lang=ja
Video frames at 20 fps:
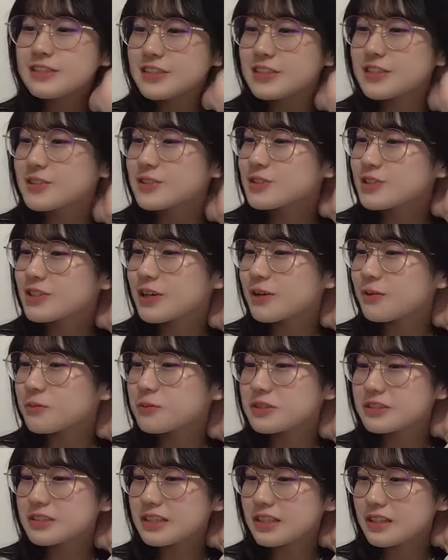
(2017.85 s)
やる髪型
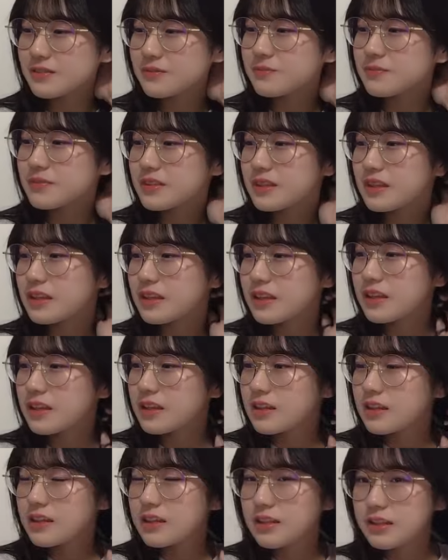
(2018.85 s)
にしようとか思っ
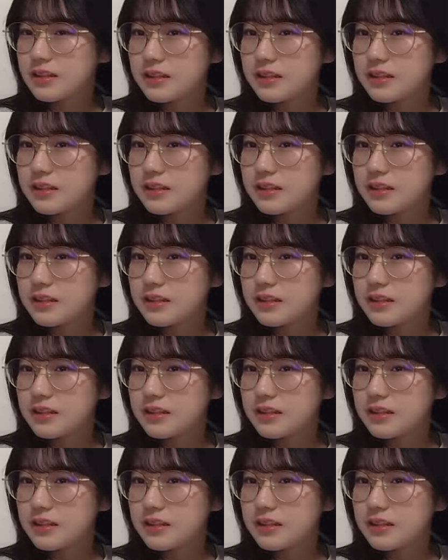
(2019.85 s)
て